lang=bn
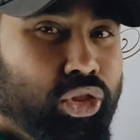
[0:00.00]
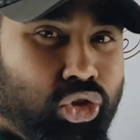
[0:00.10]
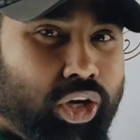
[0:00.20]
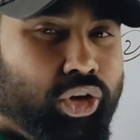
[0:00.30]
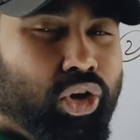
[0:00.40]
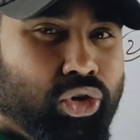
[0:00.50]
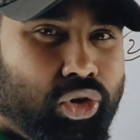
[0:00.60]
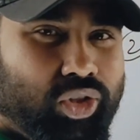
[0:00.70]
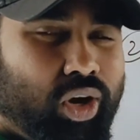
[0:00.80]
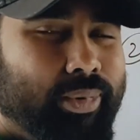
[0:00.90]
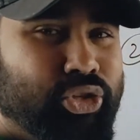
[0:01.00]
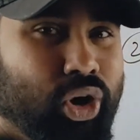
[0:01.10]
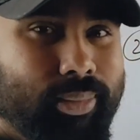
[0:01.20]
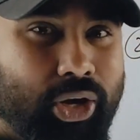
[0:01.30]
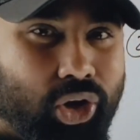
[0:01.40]
অন্তরীকরণ করতে হবে
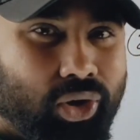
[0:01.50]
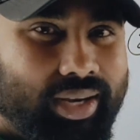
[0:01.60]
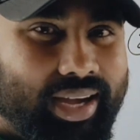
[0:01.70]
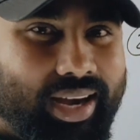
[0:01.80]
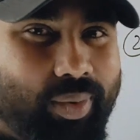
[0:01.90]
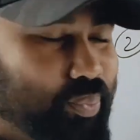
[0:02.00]
সমাকলন না